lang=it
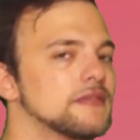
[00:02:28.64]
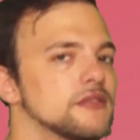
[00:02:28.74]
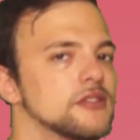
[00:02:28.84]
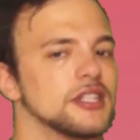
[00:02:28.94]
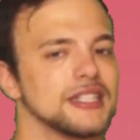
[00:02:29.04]
la
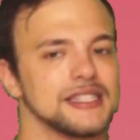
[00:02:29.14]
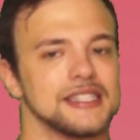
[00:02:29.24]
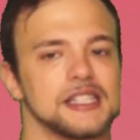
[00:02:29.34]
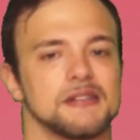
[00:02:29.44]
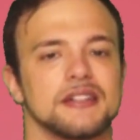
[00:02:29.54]
funzione del
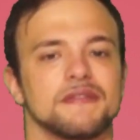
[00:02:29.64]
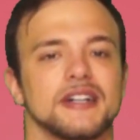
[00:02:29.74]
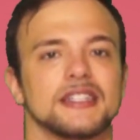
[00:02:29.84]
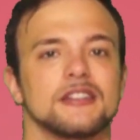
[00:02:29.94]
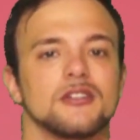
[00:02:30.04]
sistema
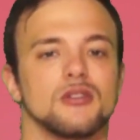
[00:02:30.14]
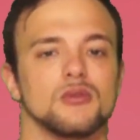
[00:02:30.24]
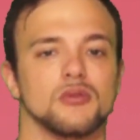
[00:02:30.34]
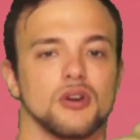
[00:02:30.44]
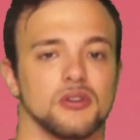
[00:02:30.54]
linfatico?
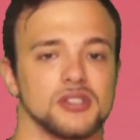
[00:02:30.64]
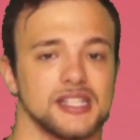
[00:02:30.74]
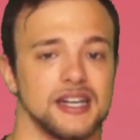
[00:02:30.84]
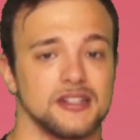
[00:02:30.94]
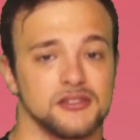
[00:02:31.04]
Uno
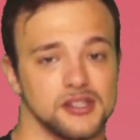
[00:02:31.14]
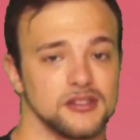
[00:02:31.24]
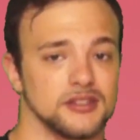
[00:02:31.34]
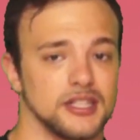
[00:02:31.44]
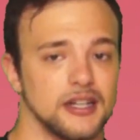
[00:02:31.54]
scarico
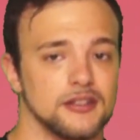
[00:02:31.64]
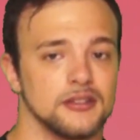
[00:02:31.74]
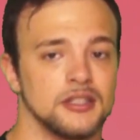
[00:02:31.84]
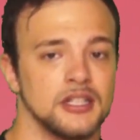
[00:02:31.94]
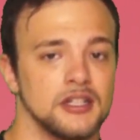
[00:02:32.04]

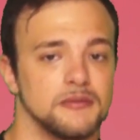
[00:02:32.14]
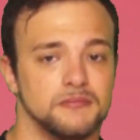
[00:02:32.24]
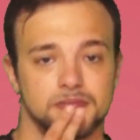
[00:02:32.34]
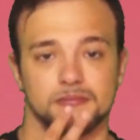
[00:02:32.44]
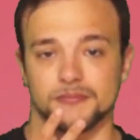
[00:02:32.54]
secondario?
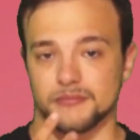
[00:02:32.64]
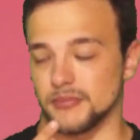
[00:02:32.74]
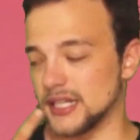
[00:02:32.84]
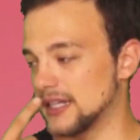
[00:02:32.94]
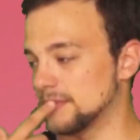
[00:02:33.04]
Hmm,
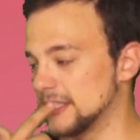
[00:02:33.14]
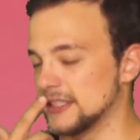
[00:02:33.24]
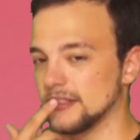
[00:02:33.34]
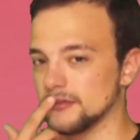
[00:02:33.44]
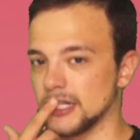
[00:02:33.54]
parlami di
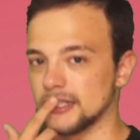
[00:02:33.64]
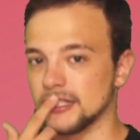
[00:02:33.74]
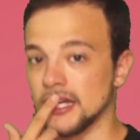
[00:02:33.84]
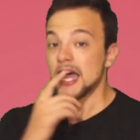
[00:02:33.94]
deludente.